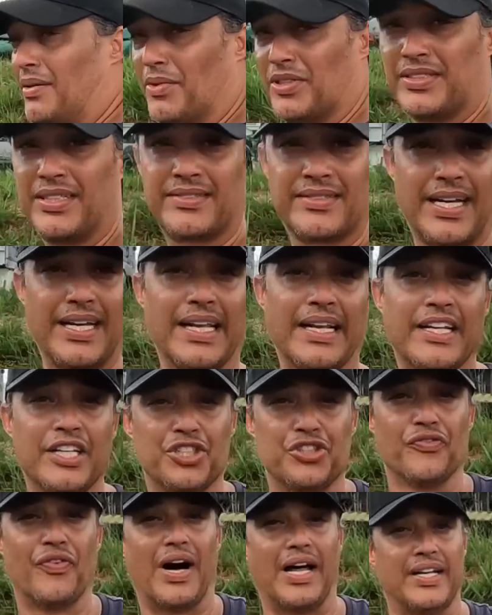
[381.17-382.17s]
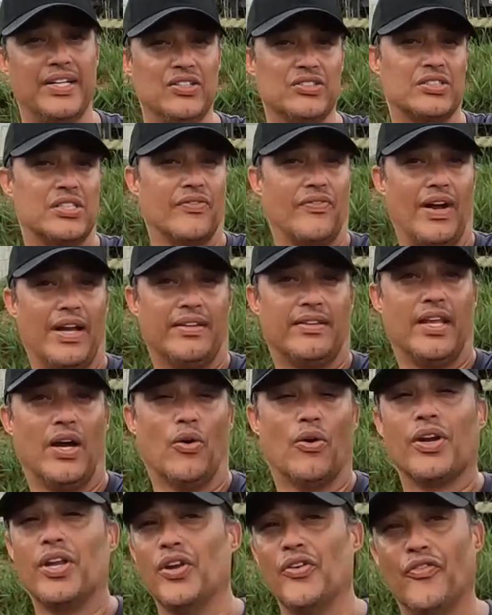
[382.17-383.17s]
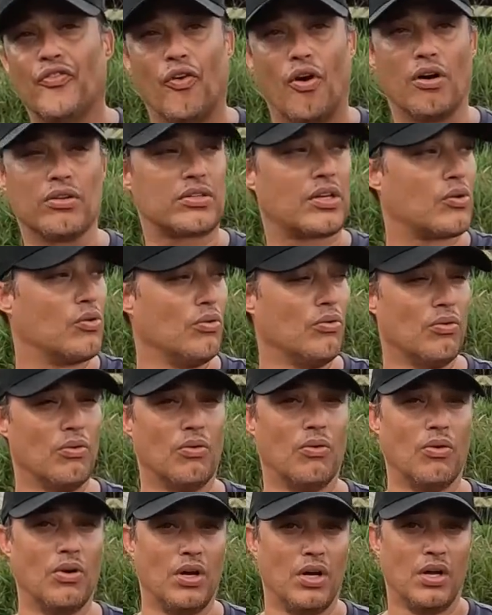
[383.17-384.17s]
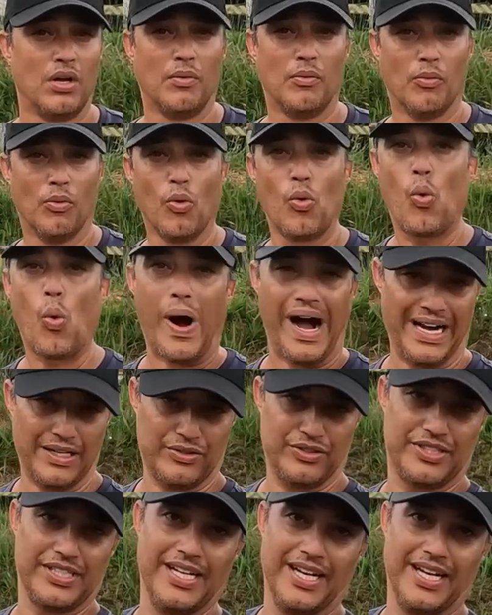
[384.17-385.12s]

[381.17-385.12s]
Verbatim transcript: mano, você sai daqui de Valinhos, você vai até o Rio com e volta um pingo de gasolina. Um, um quarto de